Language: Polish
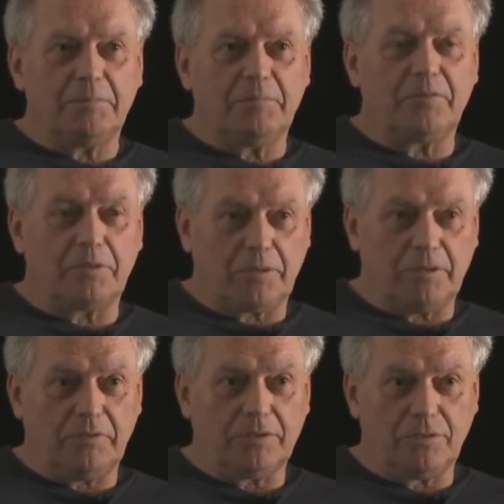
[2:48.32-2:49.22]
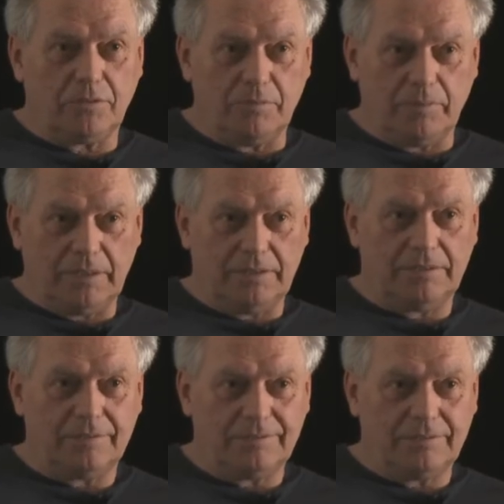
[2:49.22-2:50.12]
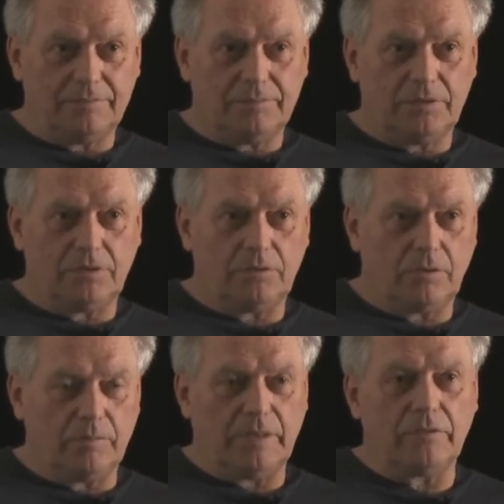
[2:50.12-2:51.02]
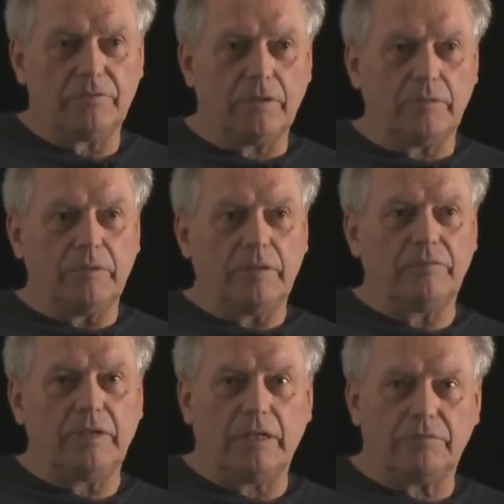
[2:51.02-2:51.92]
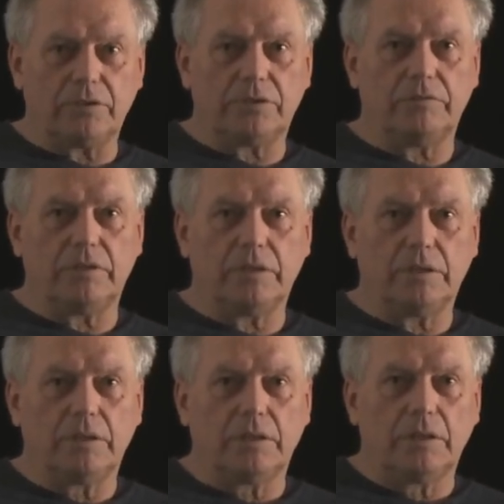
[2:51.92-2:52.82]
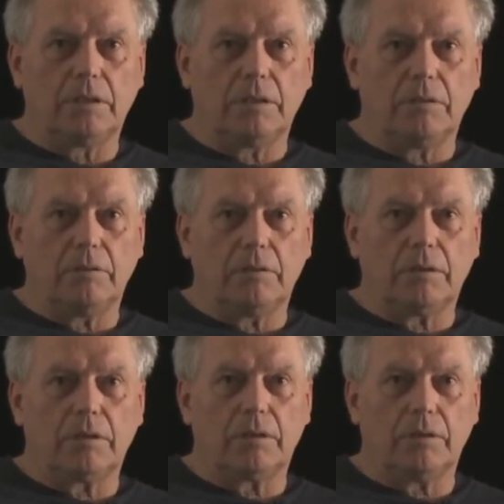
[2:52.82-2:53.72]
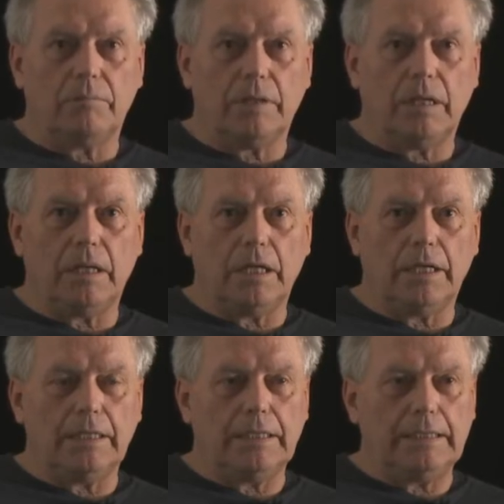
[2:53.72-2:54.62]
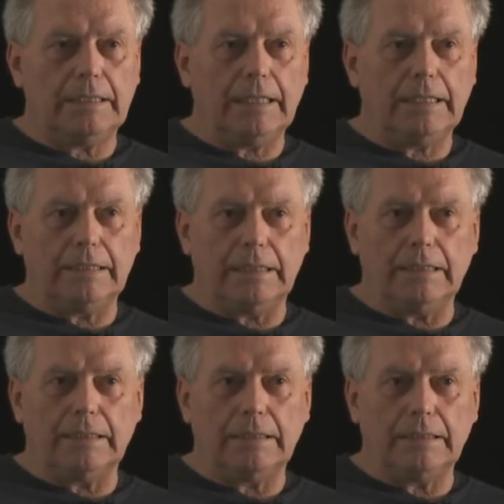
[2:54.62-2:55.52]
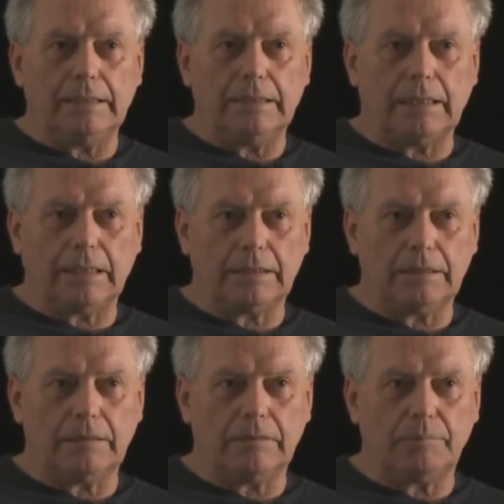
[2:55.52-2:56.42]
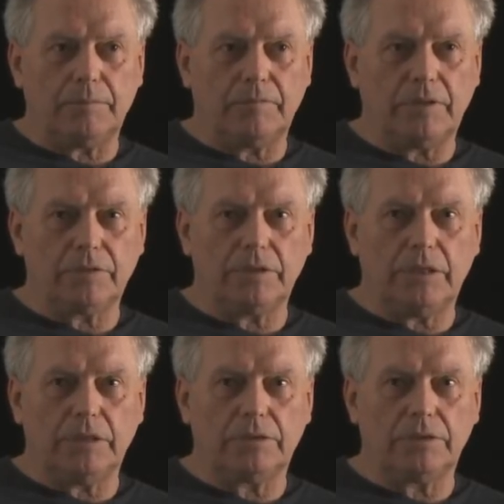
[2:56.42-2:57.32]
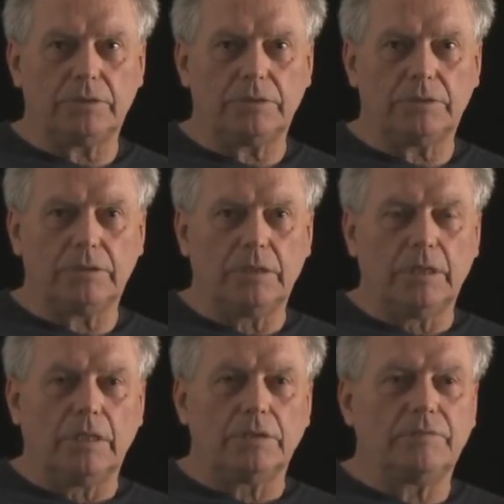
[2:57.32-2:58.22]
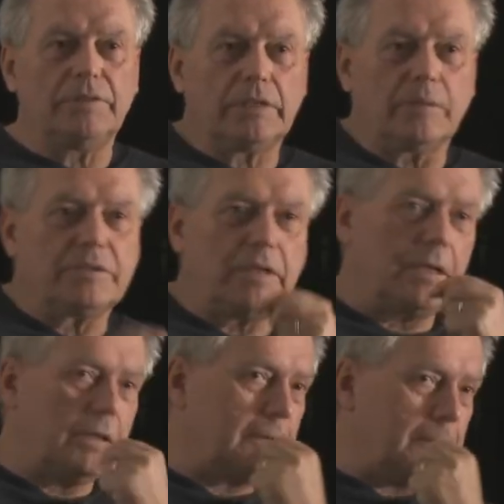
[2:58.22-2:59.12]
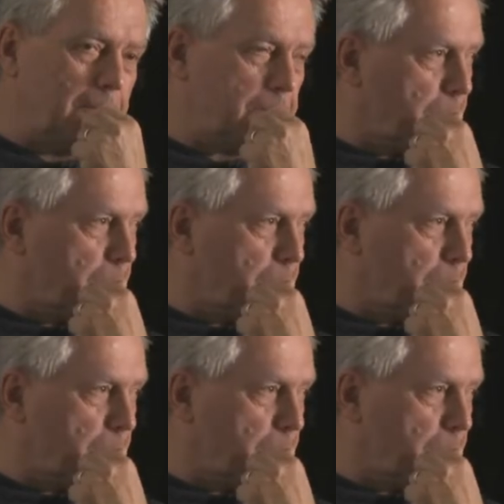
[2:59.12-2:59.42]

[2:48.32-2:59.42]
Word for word: e, fotografować dokument. I tych dokumentów nie robiłem wiele, właściwie chyba jeden taki poważniejszy z, z Witkiem Stareckim,